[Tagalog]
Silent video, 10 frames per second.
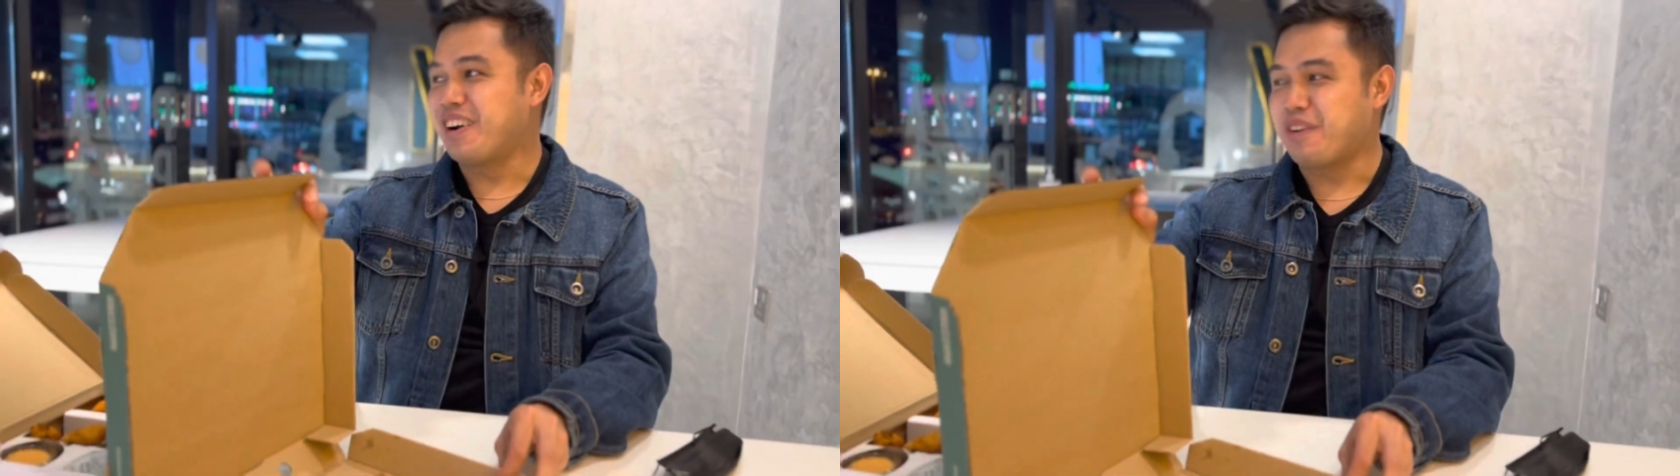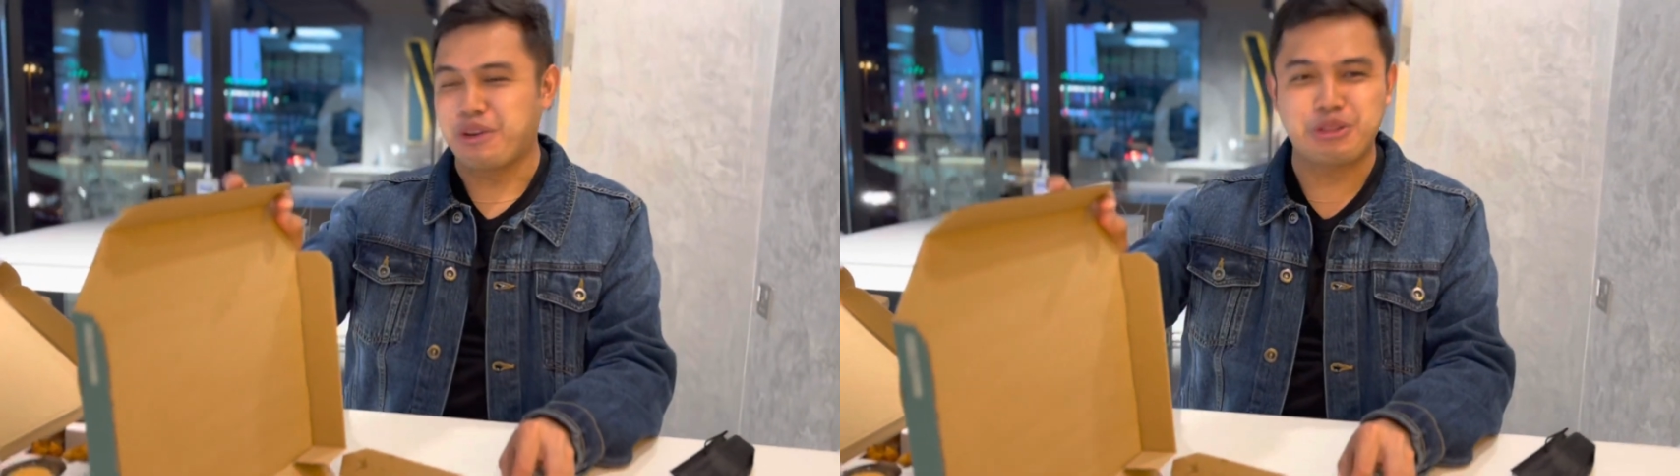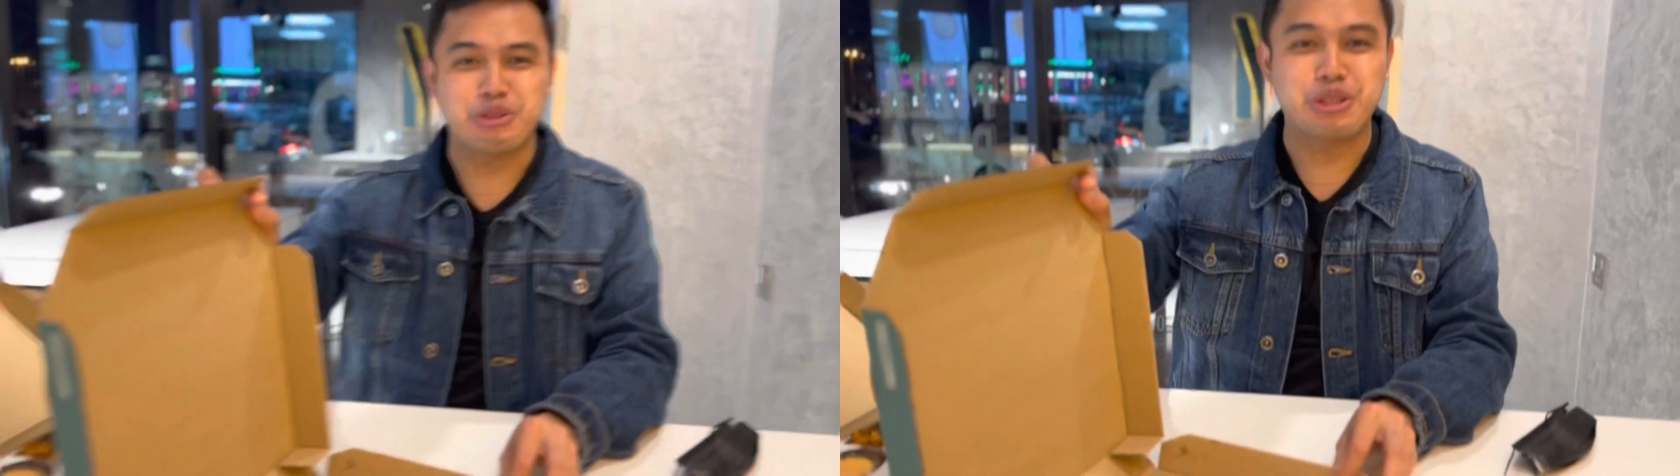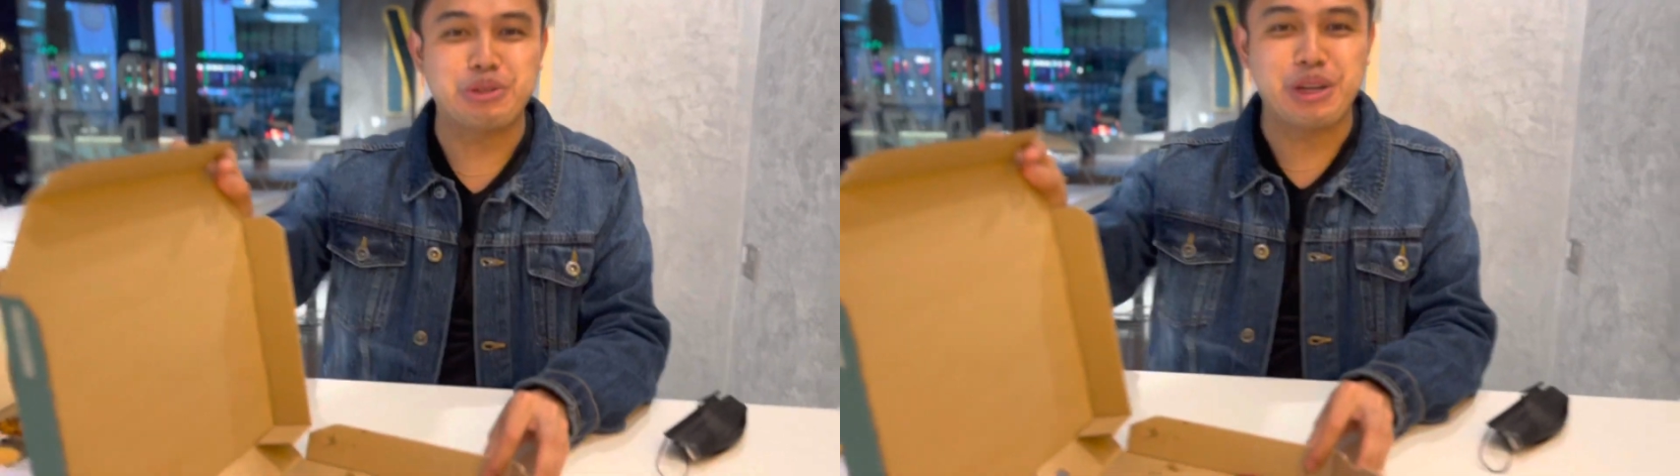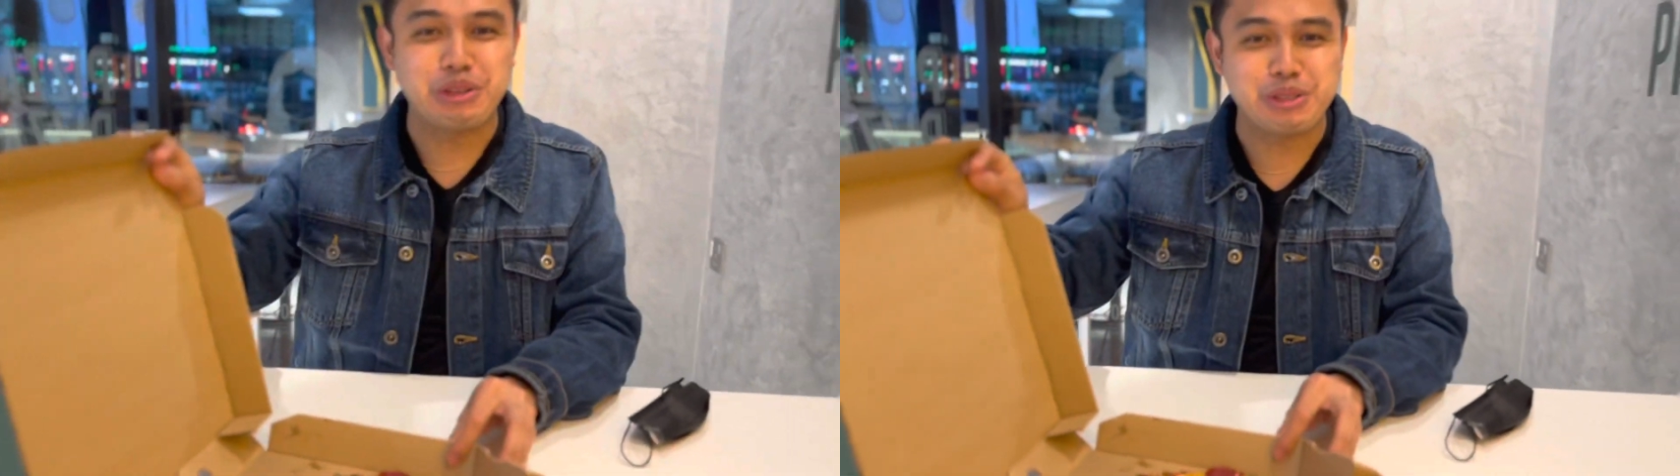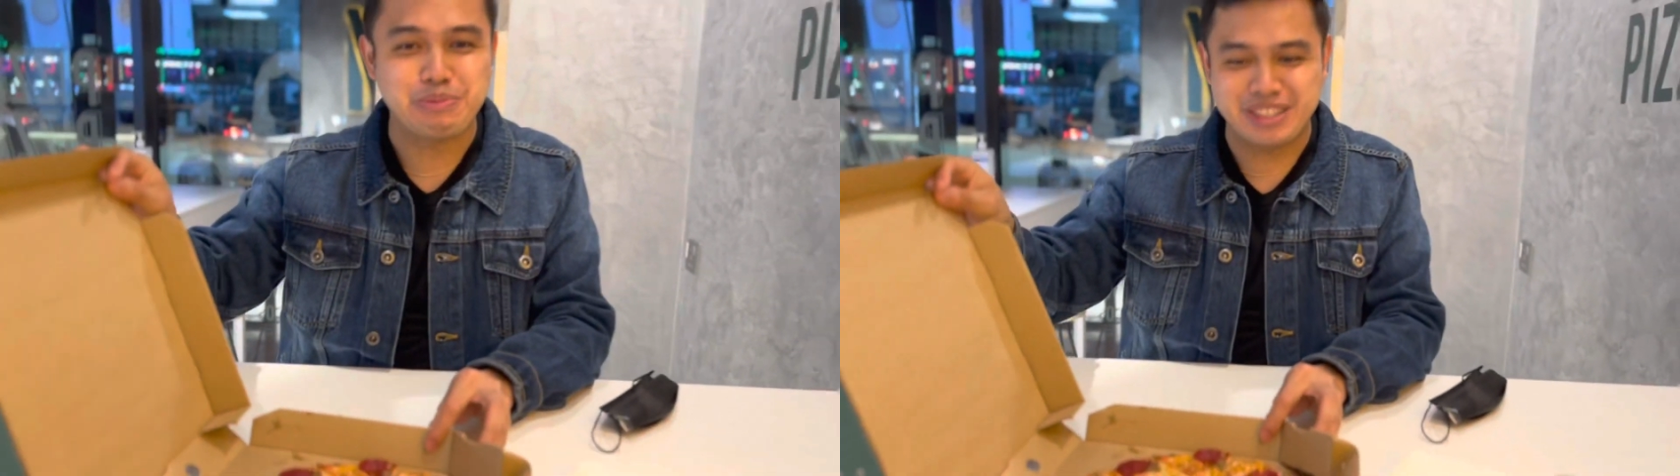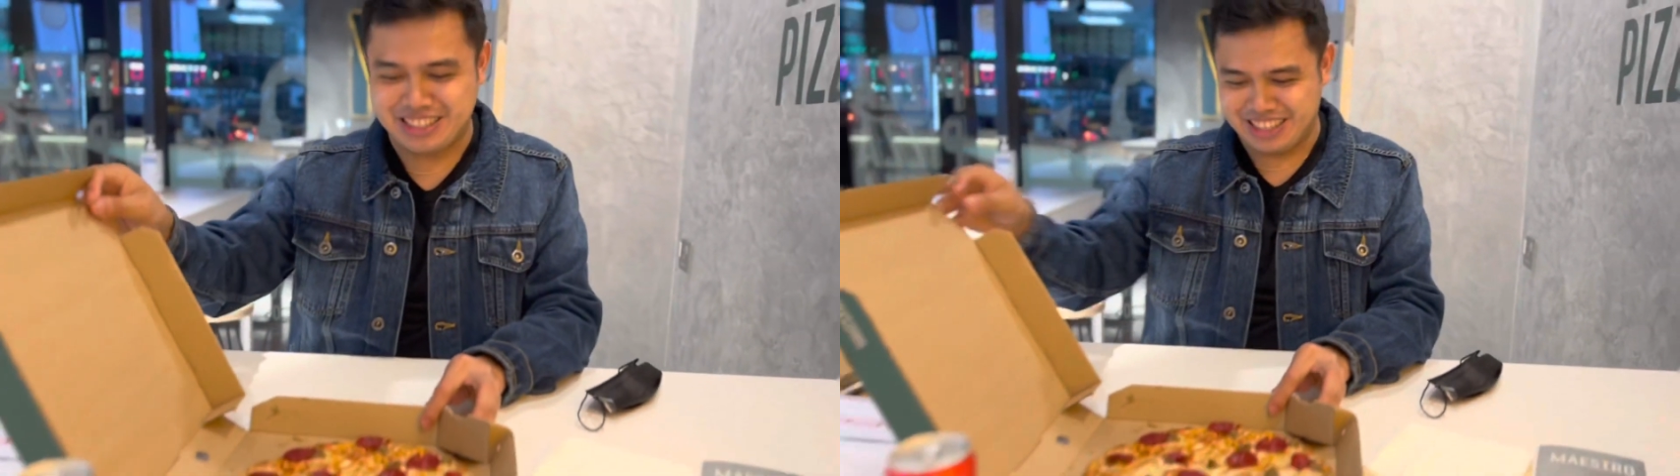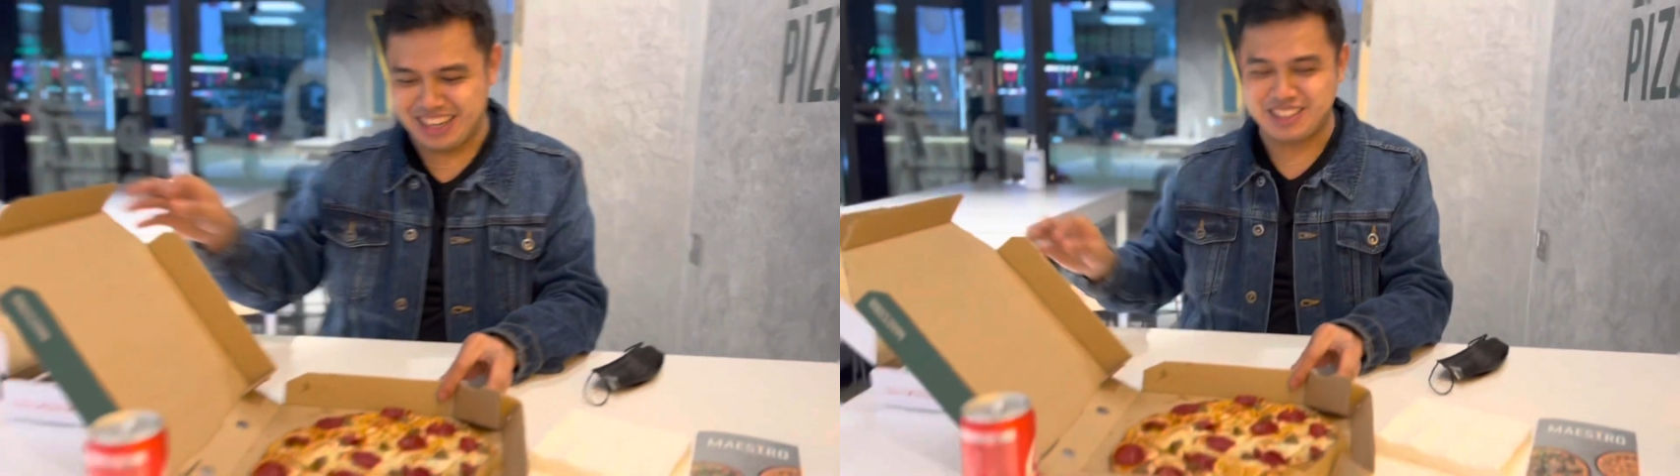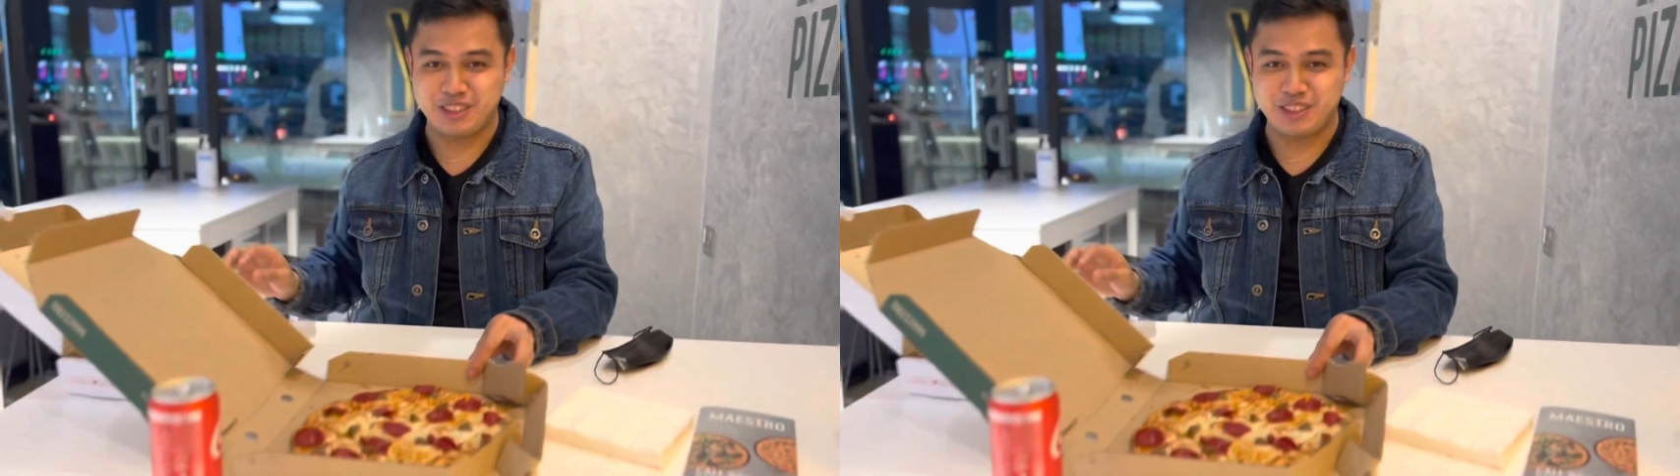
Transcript: Pagdodro ako sa pizza guys.